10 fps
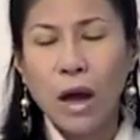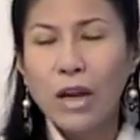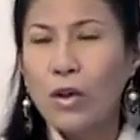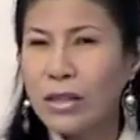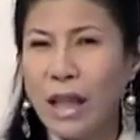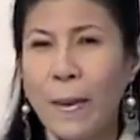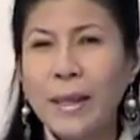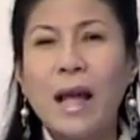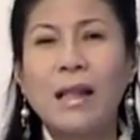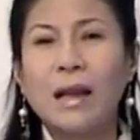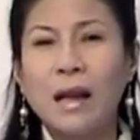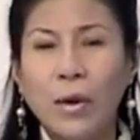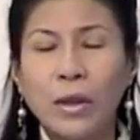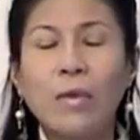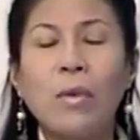ano ang dapat natin
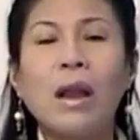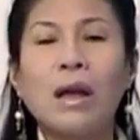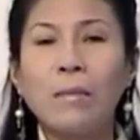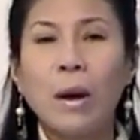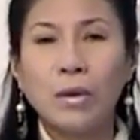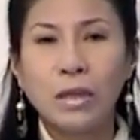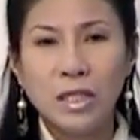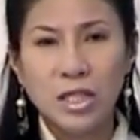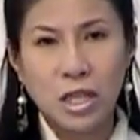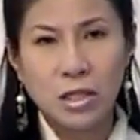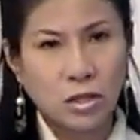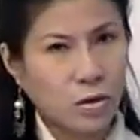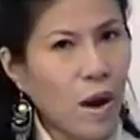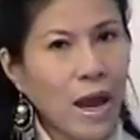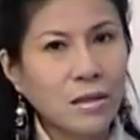gawin ay walang iba kundi si Jesus
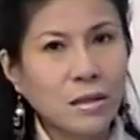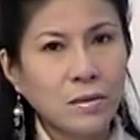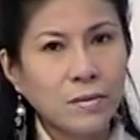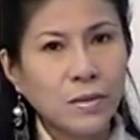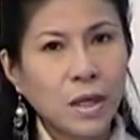Christ.